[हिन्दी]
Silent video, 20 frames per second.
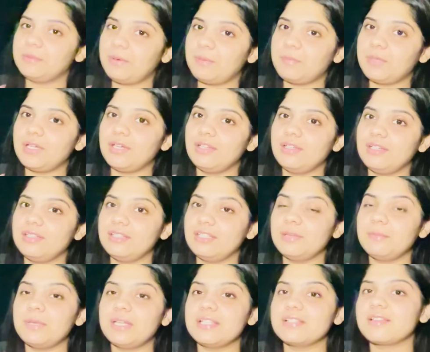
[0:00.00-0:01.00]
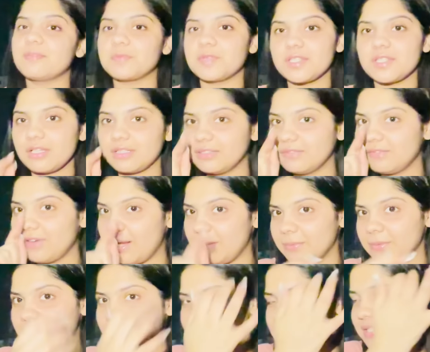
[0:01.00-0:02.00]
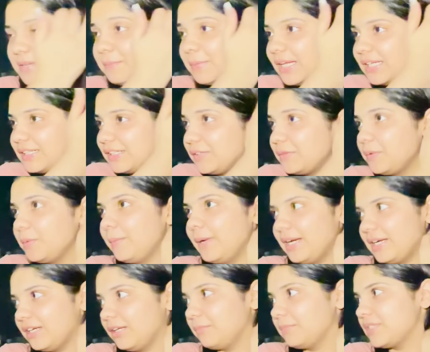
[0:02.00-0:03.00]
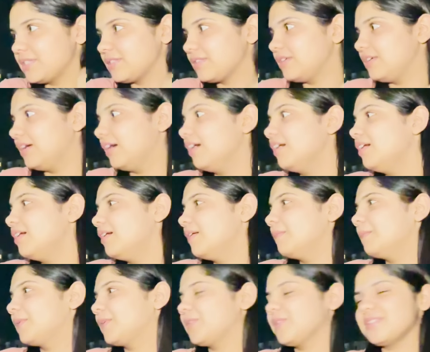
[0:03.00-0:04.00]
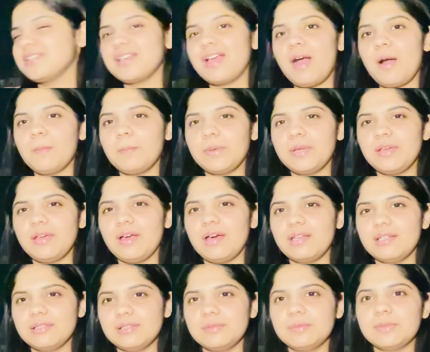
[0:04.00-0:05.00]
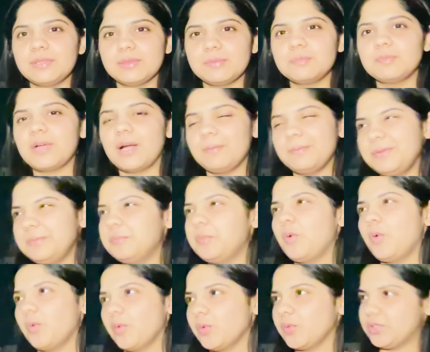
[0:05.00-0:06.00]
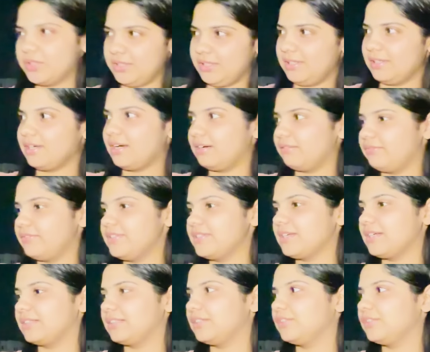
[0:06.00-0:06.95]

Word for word: मैं अपने घर गई थी ना मैंने सबसे ज़्यादा वहाँ पे बस ये बालकनी में बैठना मिस किया बिकॉज यहाँ पे यार तो मतलब अभी बोर होता है काफ़ी ज़्यादा